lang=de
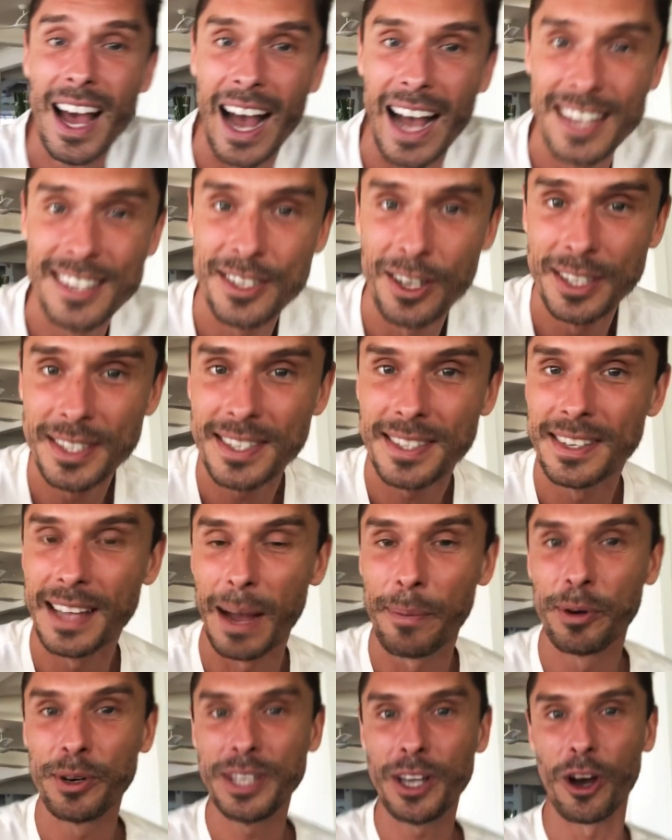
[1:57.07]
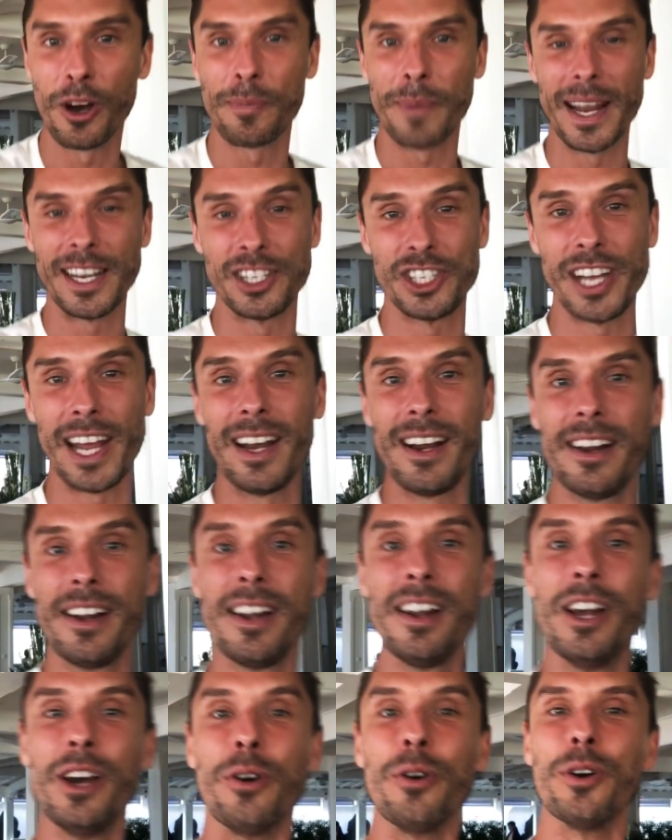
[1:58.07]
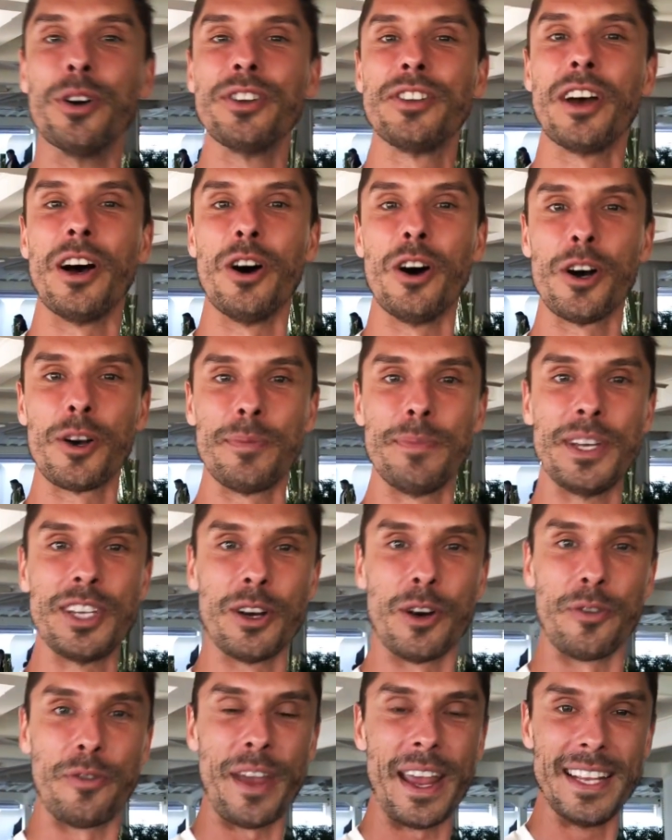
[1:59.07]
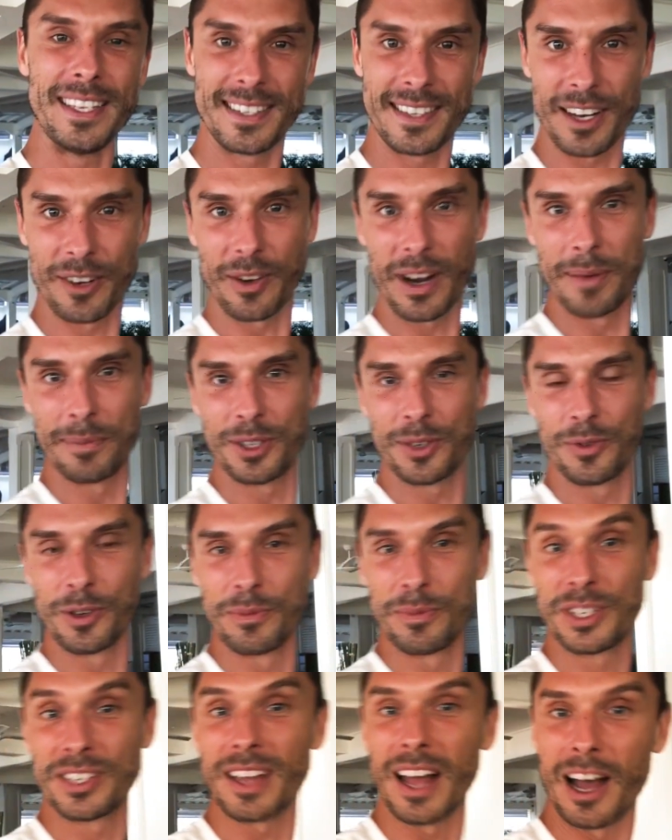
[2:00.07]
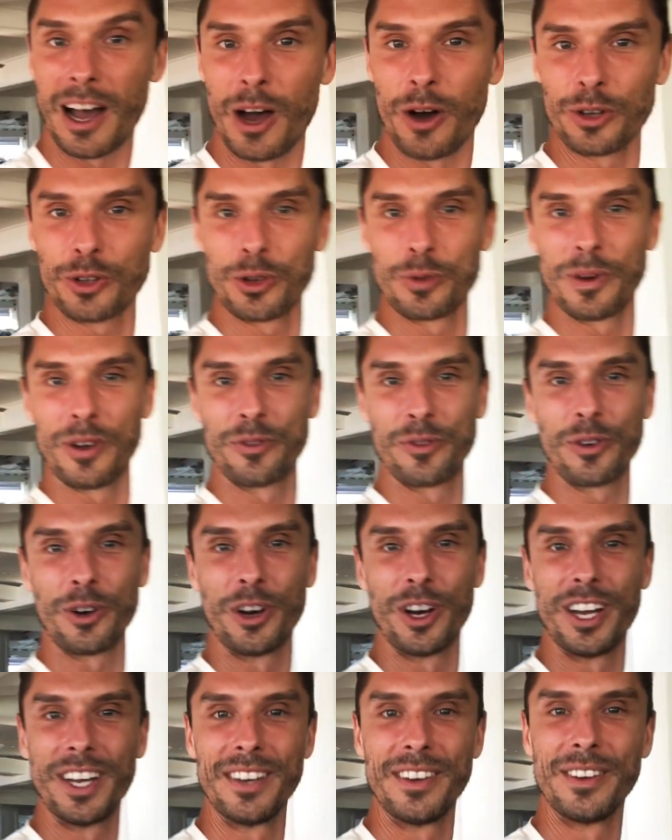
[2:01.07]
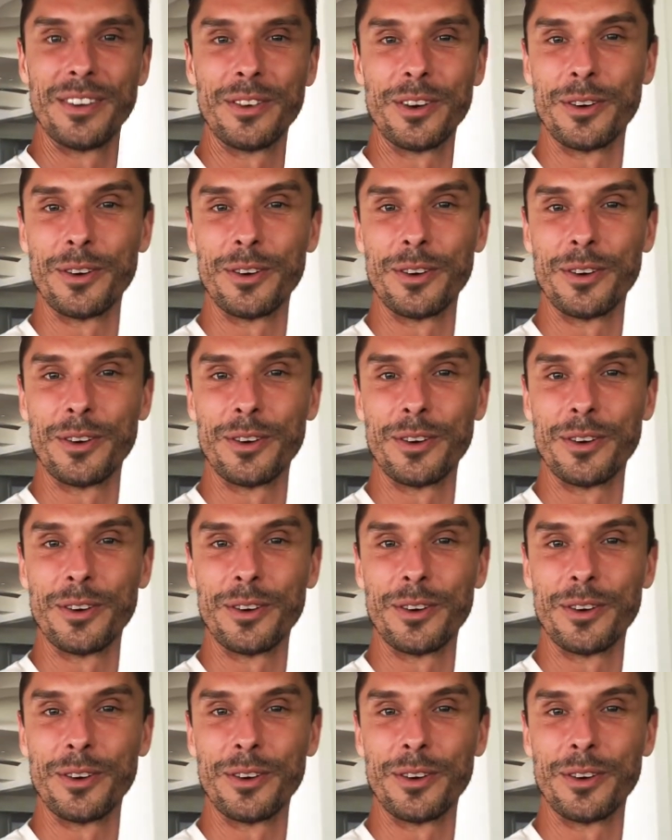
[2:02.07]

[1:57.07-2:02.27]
Ansonsten abonniere auch meinen Channel und auch mich auf Instagram. Ich würde mich da auch drüber freuen.